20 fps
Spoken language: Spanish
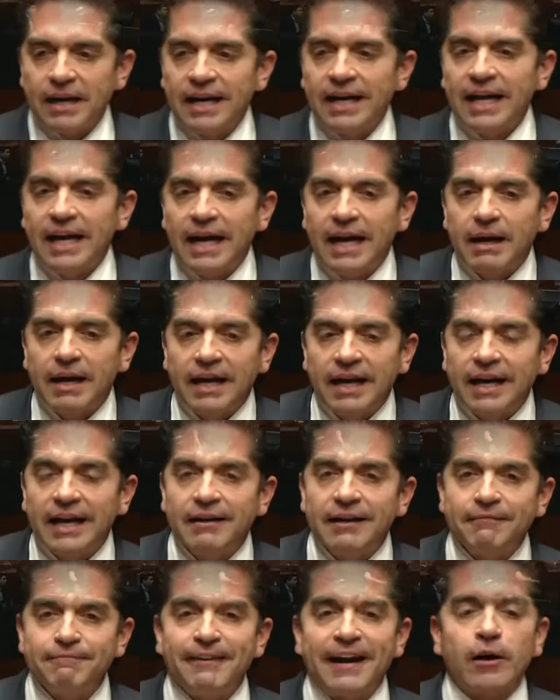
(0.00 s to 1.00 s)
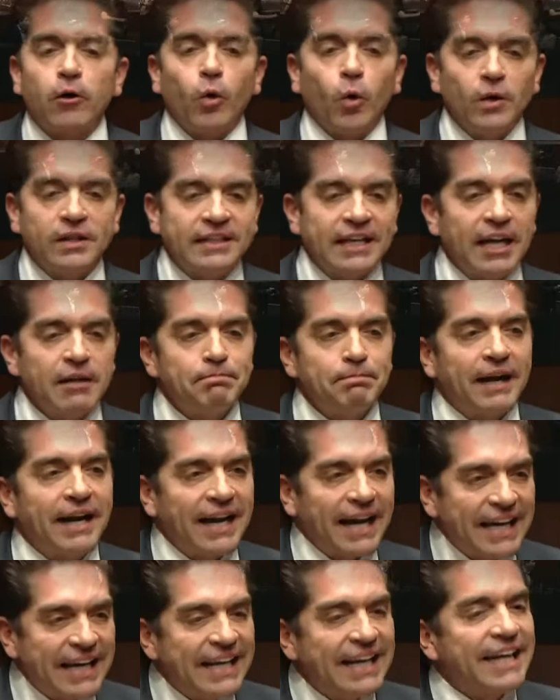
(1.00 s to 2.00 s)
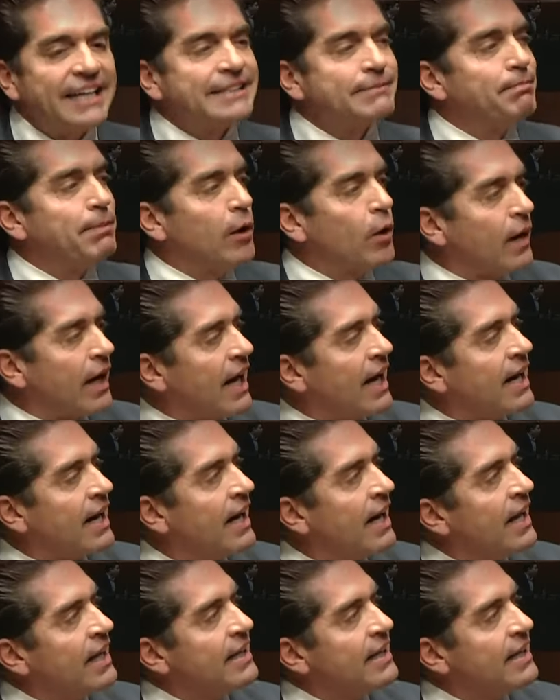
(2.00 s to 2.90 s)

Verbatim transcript: la facultad para ir a explorar